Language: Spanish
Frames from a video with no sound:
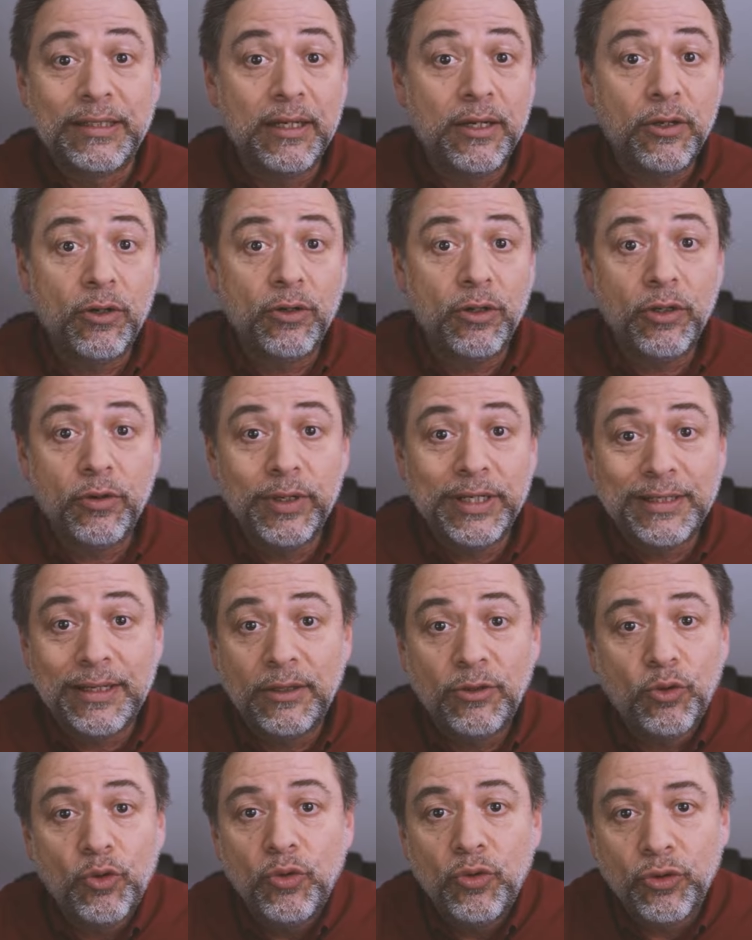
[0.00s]
Asincrónico es
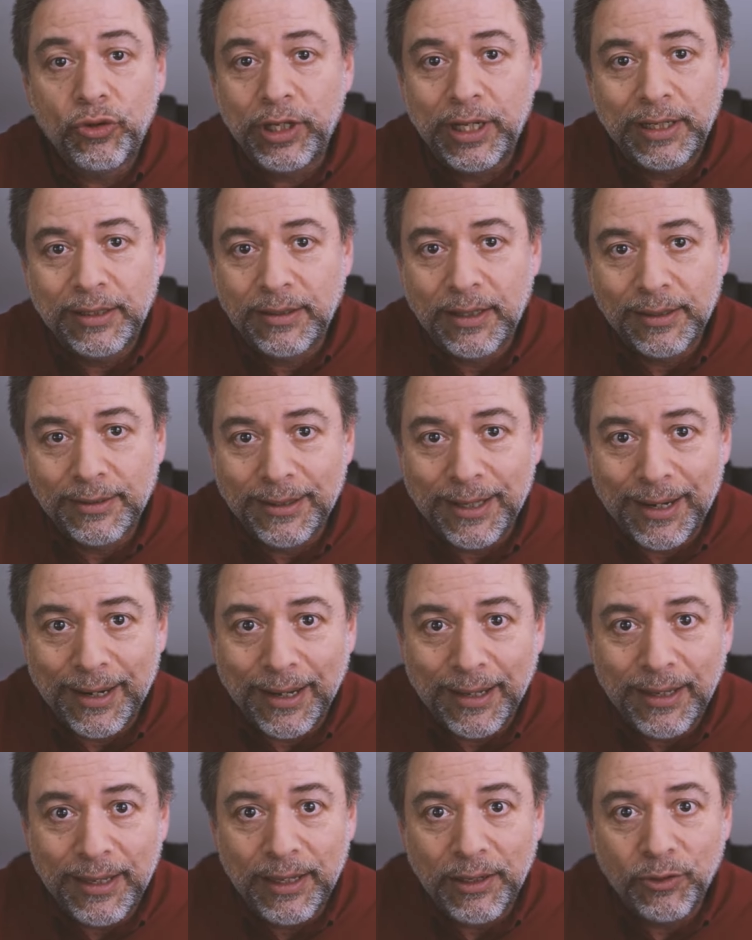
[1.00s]
que tú no tienes que estar
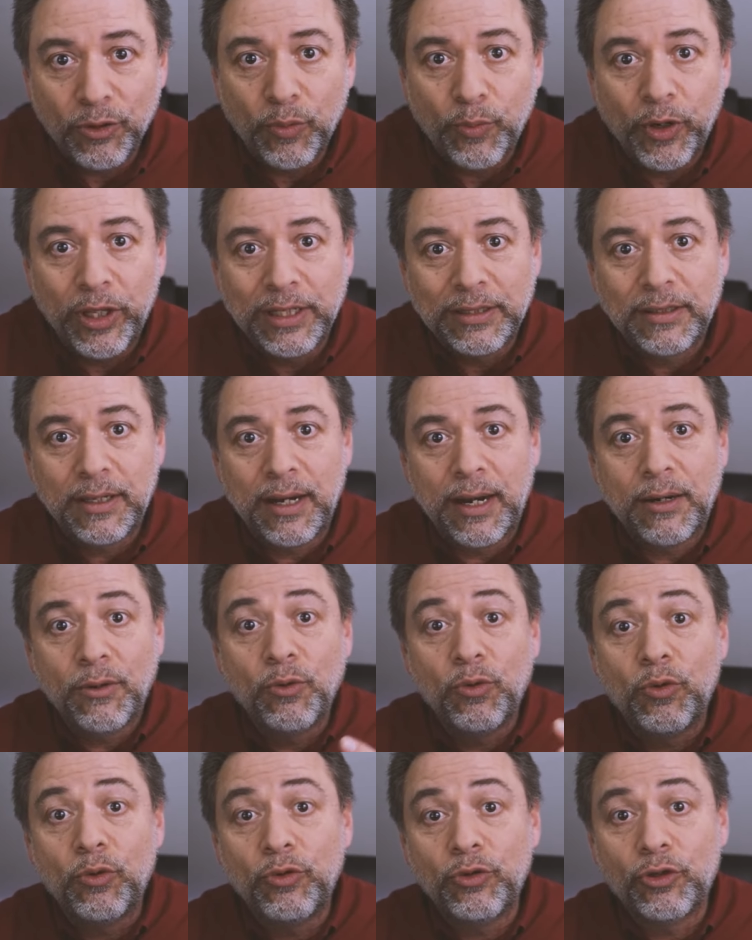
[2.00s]
ahí, tú puedes crear
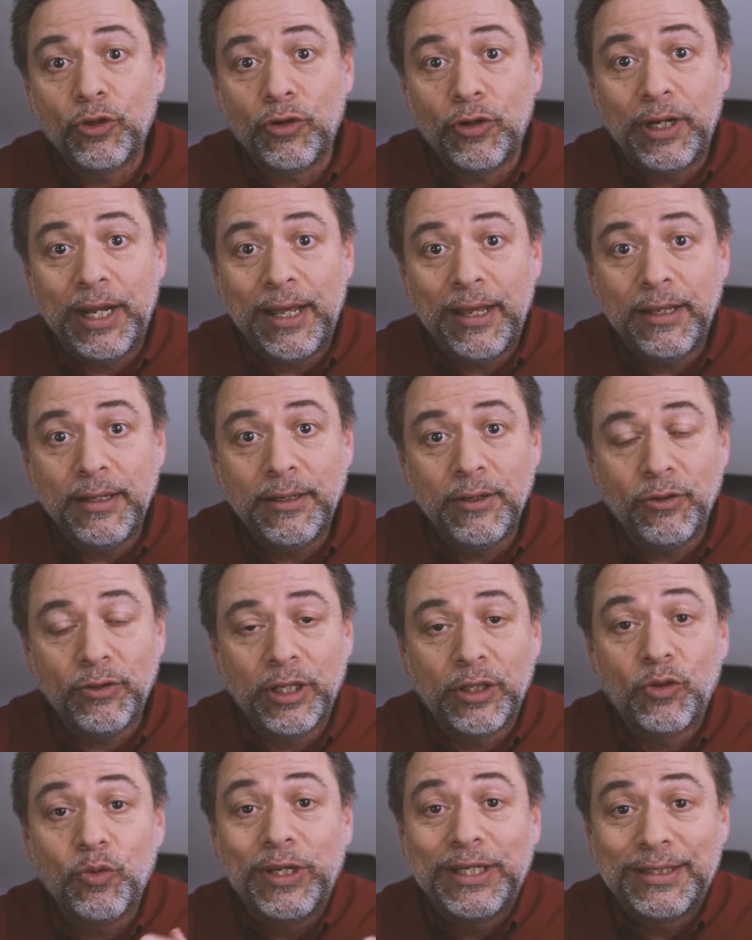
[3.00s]
un curso online
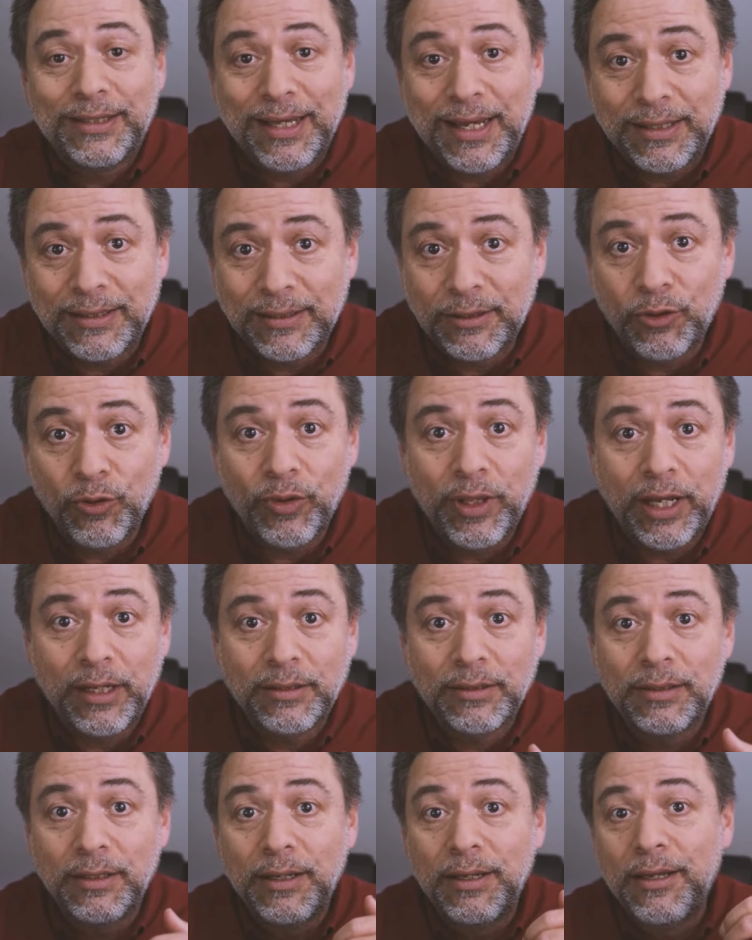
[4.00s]
donde tú estás, tú
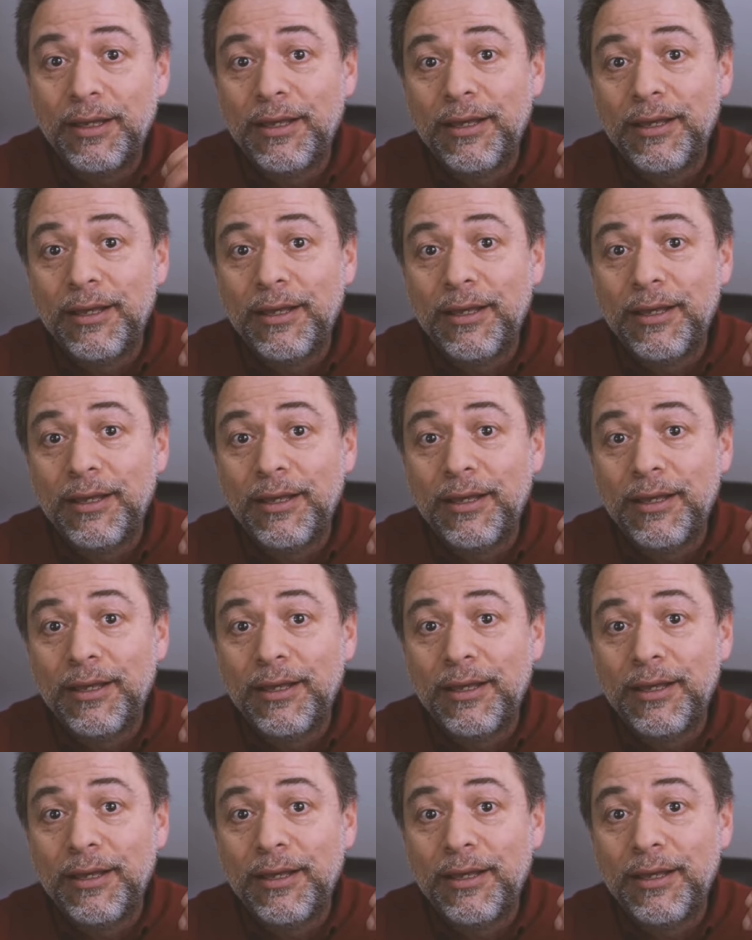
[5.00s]
das